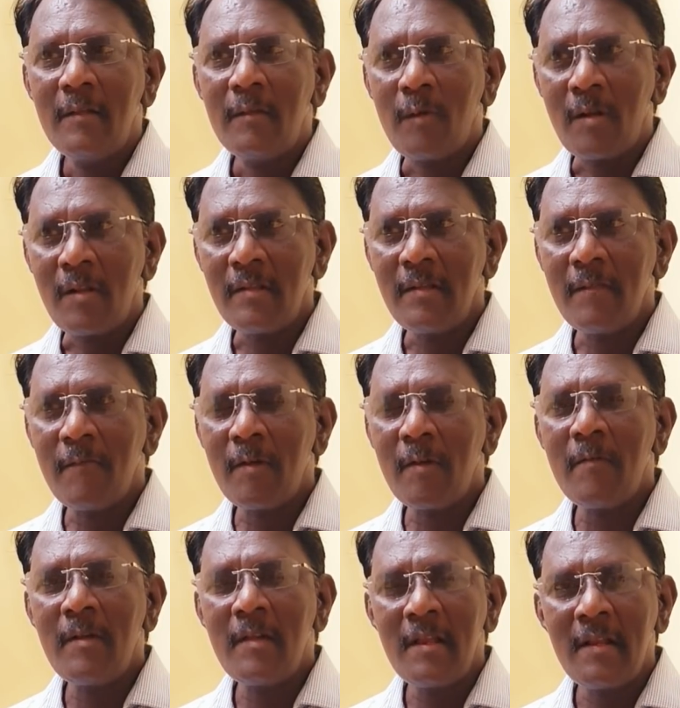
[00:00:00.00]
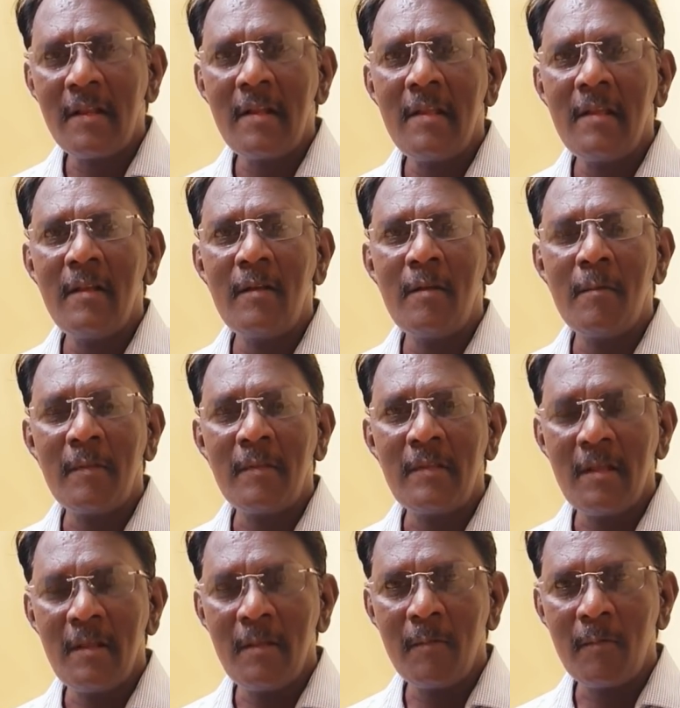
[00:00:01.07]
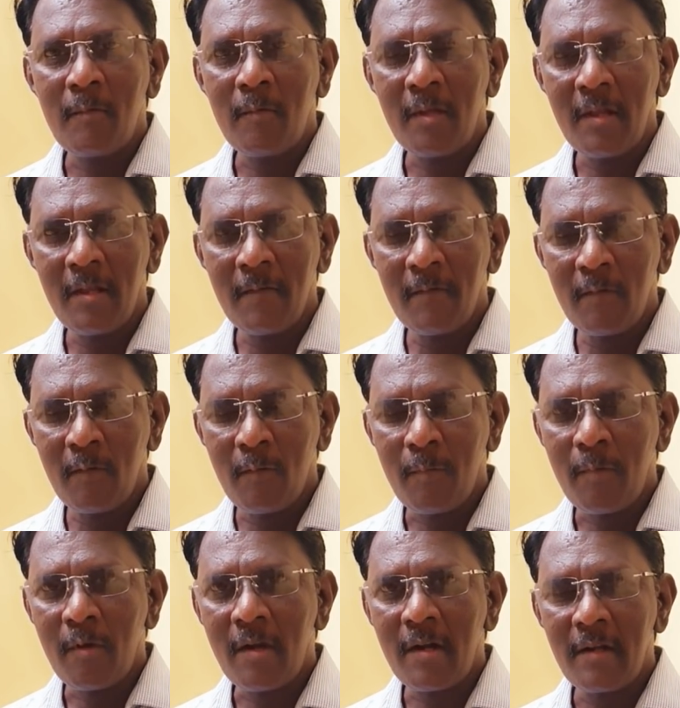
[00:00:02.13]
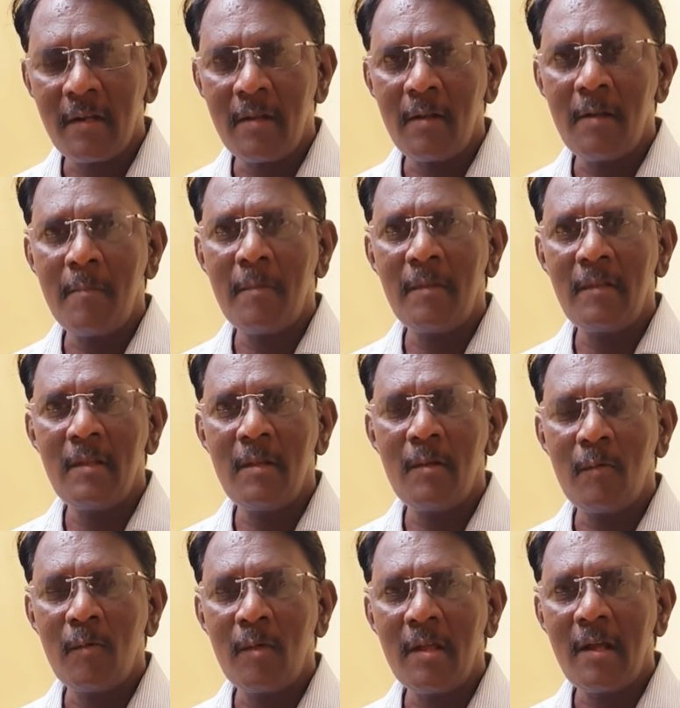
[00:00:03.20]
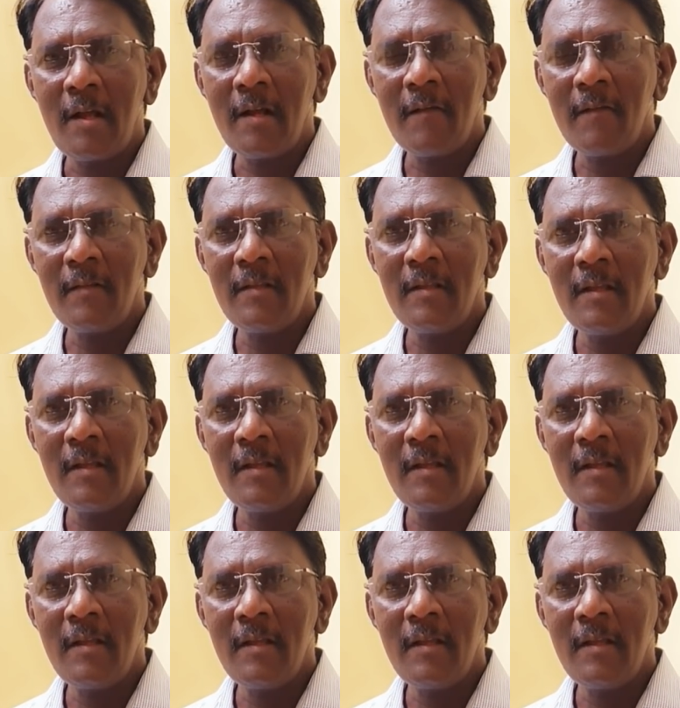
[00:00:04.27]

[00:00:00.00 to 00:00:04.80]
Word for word: தொடர் இவ்வளவு நெருக்கடிகளுக்கு மத்தியிலையும் கூட இவ்வளவு போராட்டங்களுக்கு மத்தியிலும் கூட அங்கே வந்து